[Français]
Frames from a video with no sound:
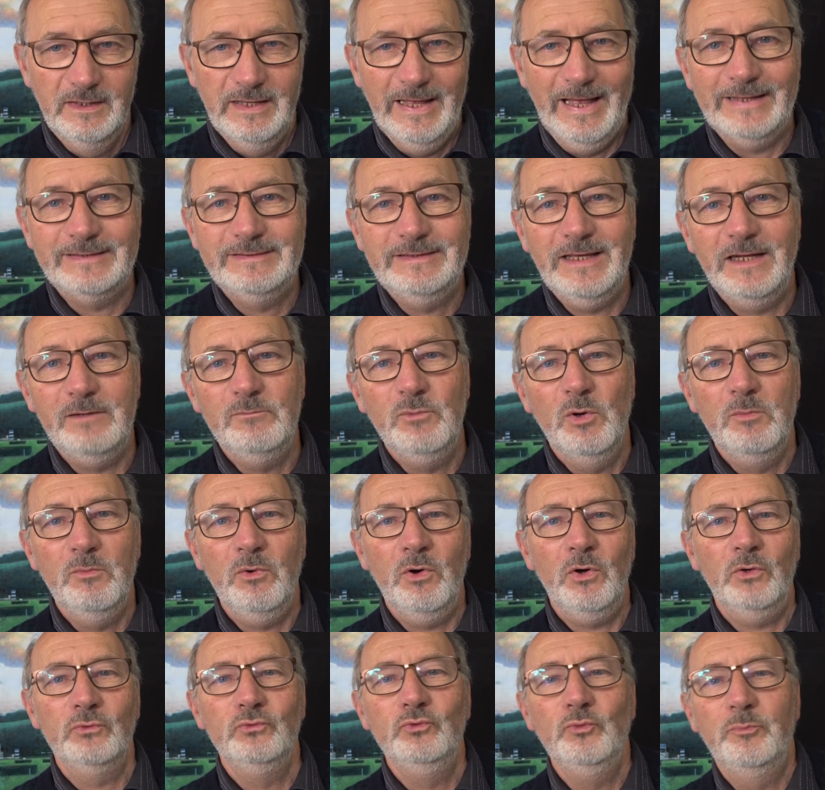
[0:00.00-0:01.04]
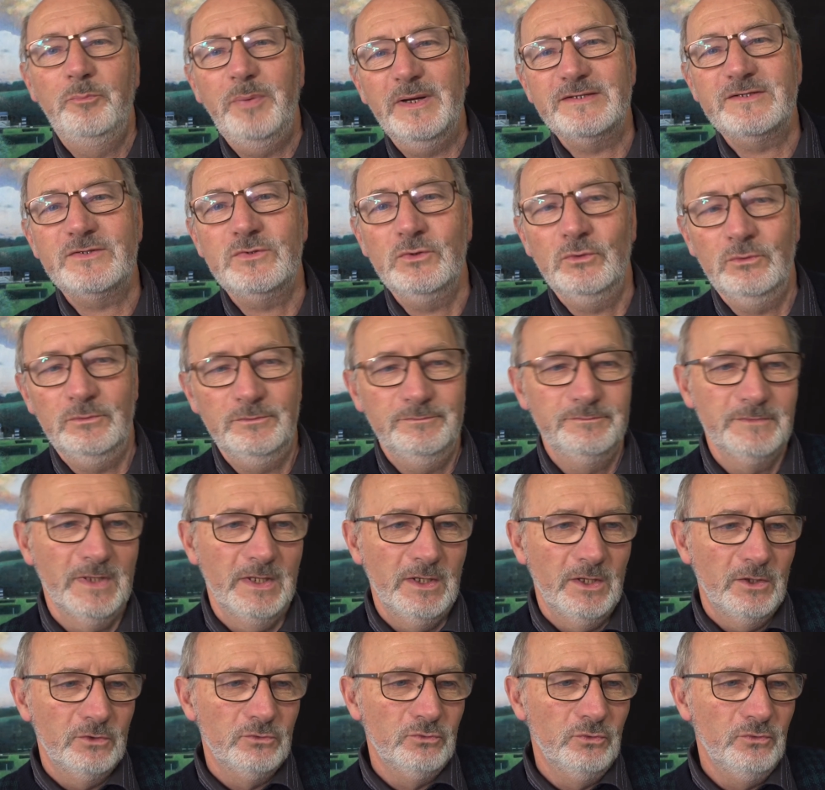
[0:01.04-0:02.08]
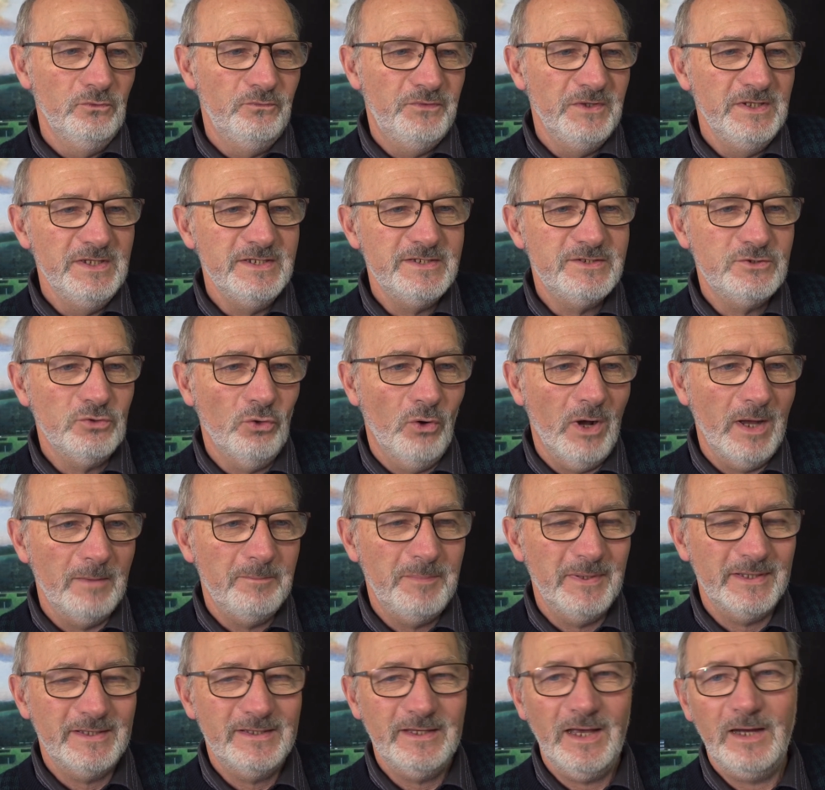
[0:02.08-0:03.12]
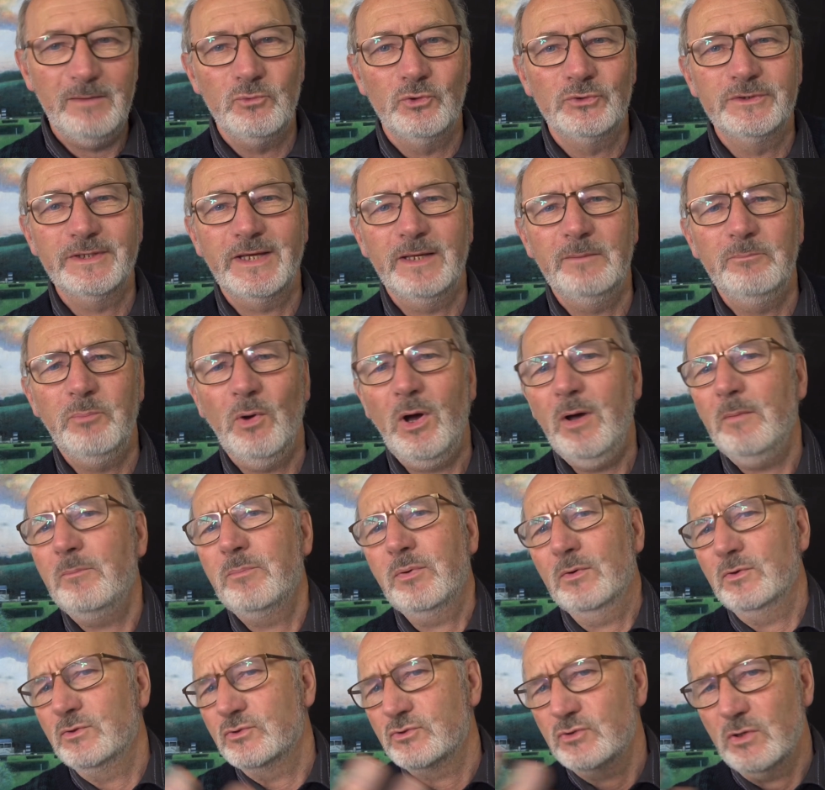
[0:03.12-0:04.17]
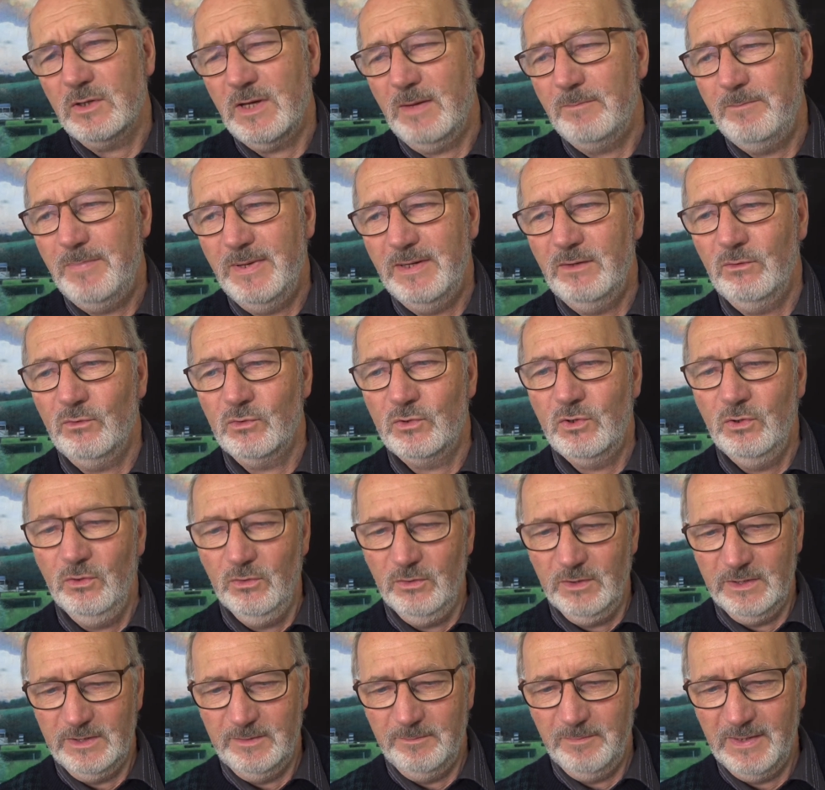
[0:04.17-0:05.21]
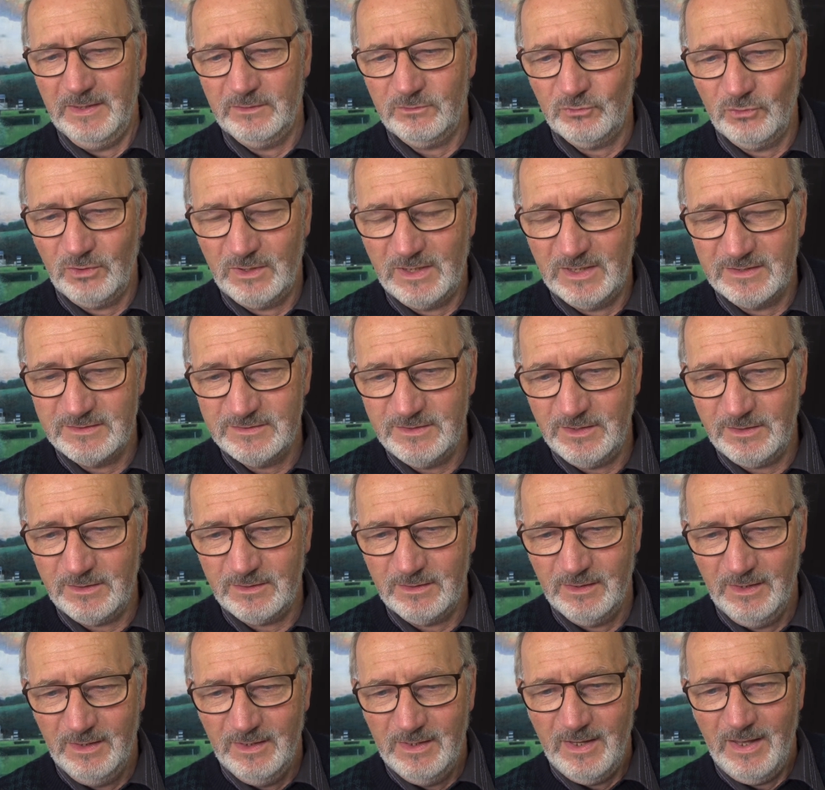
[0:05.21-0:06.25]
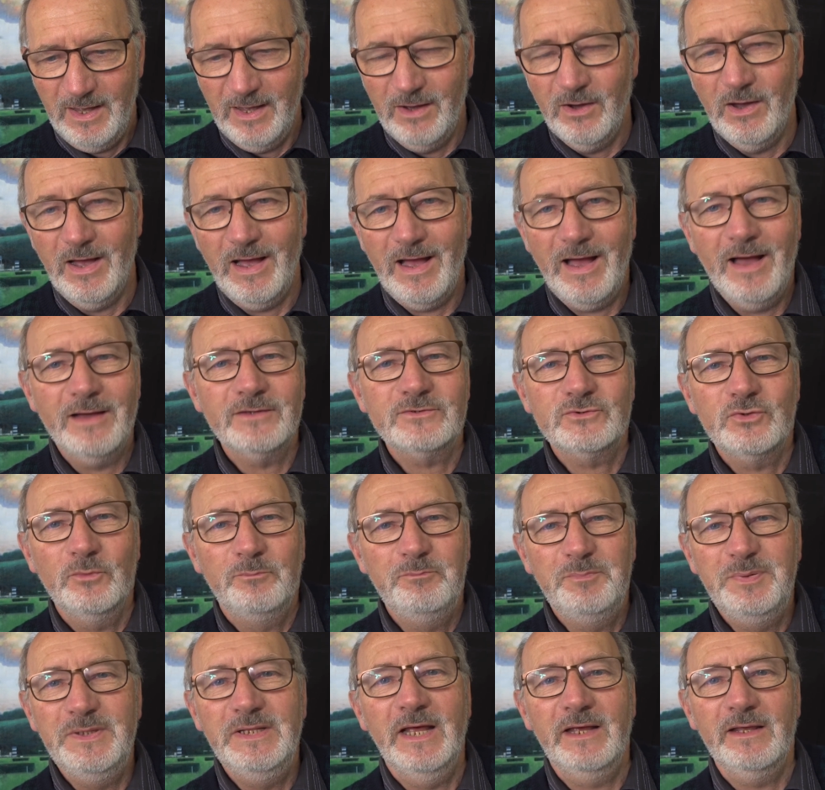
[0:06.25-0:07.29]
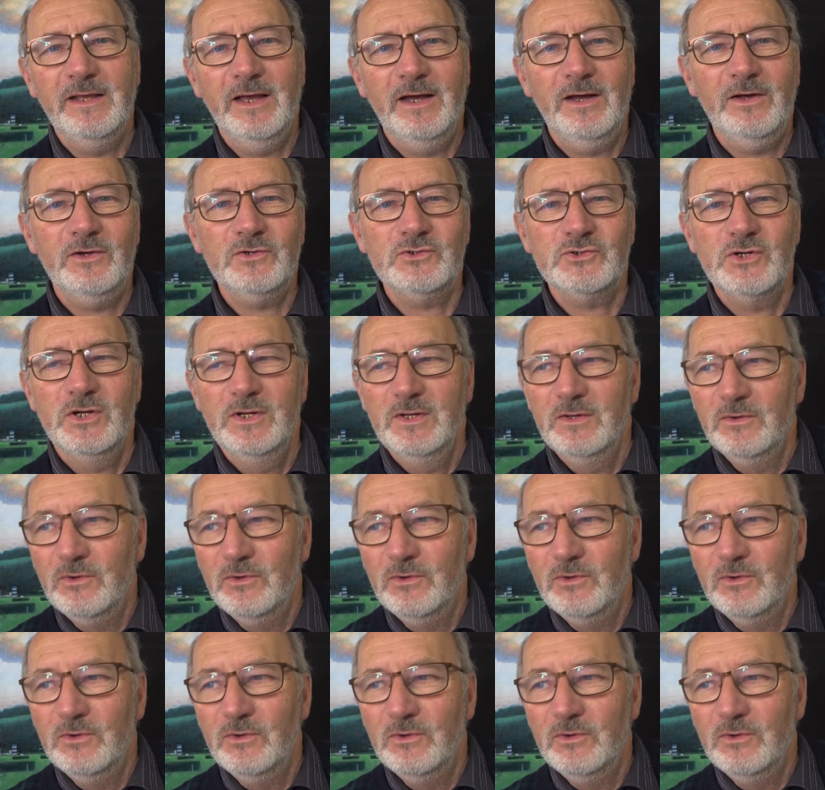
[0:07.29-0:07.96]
À quel moment nous passons d'une finition impeccable, très propre, je rappelle encore les peintres classiques, à ce pinaillage